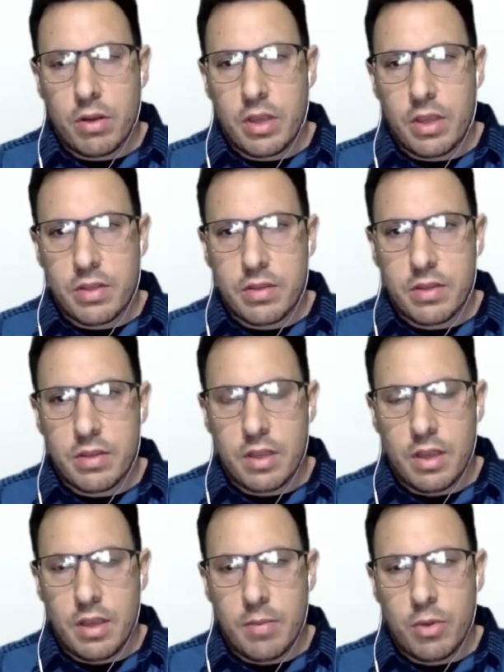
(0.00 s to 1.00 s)
que es
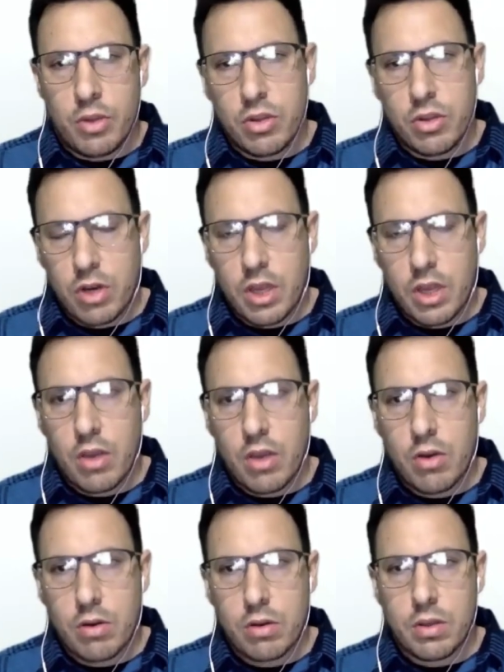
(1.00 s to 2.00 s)

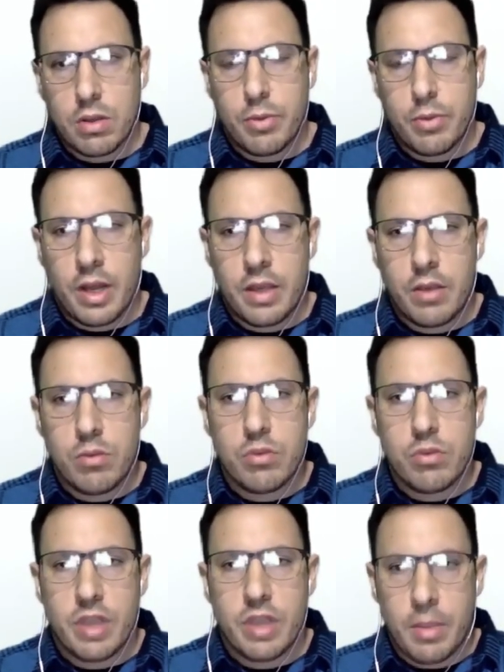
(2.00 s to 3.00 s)
monitoreo y por ahí
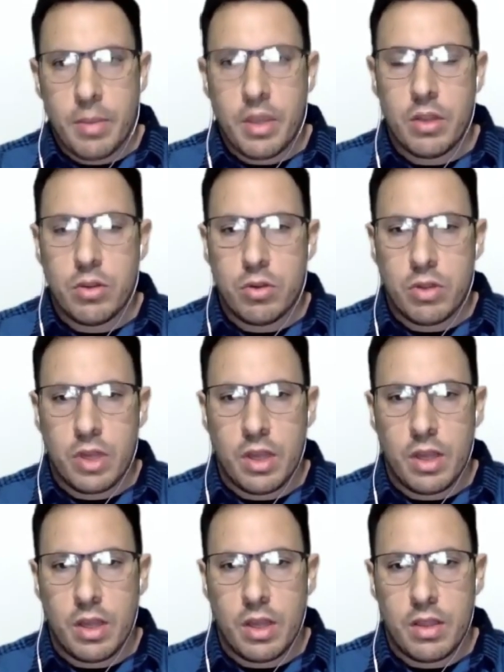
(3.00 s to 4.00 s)
seguimiento
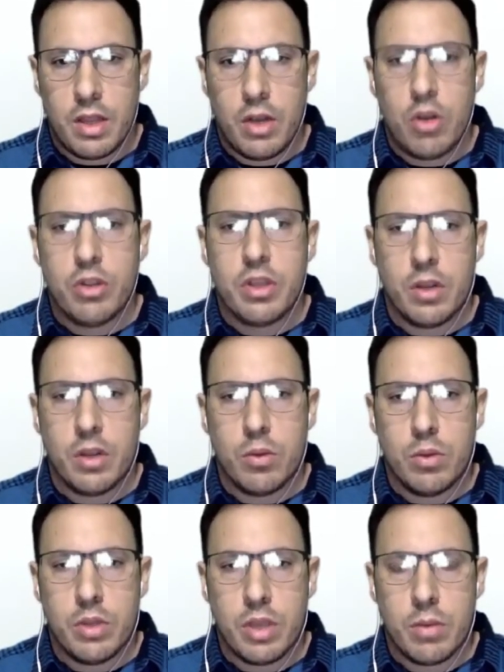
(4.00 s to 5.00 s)
del lote y del
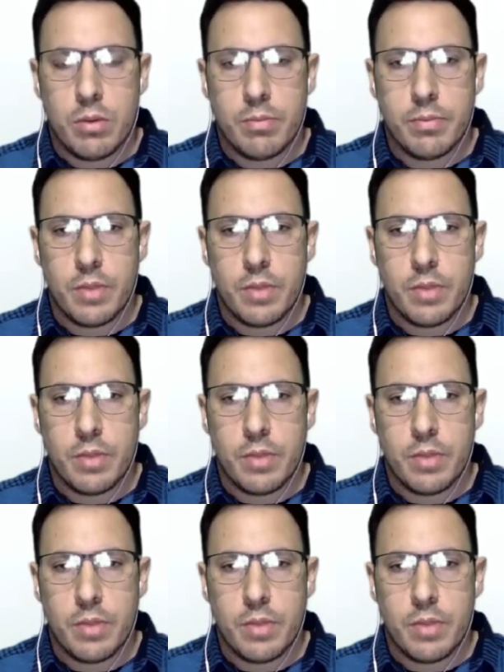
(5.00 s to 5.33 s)
cultivo.